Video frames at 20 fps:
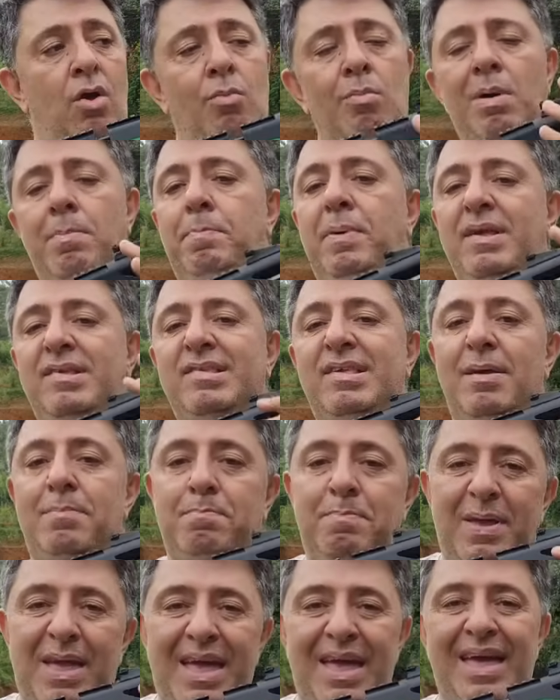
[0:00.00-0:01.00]
uma
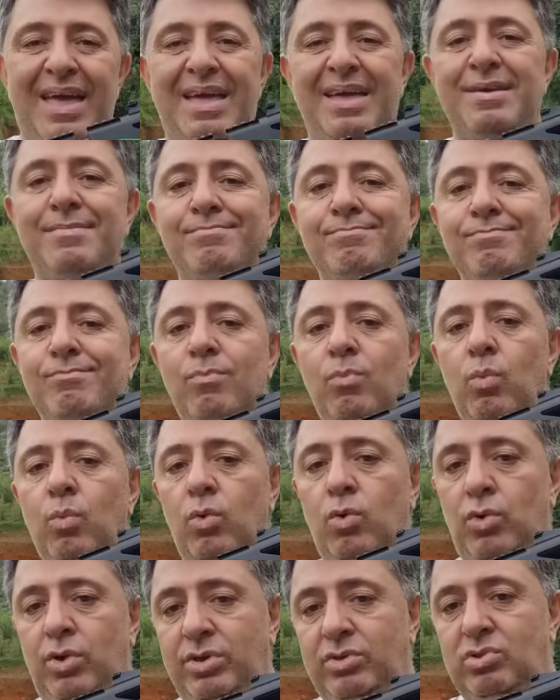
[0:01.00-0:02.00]
PCP
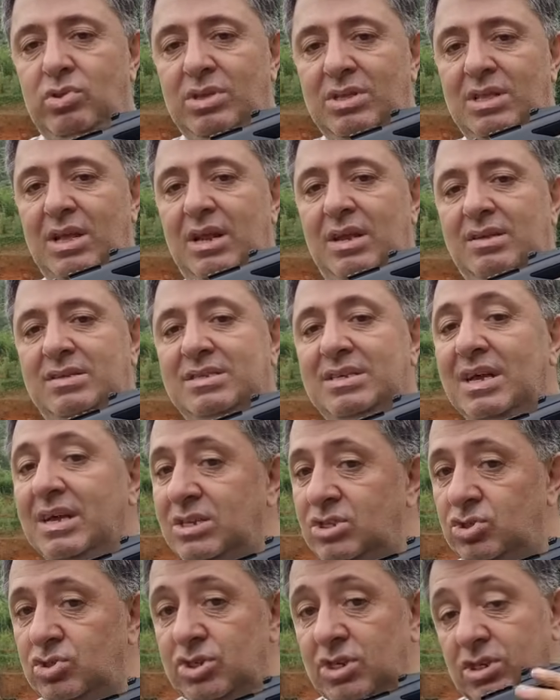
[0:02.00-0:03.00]
muito interessante.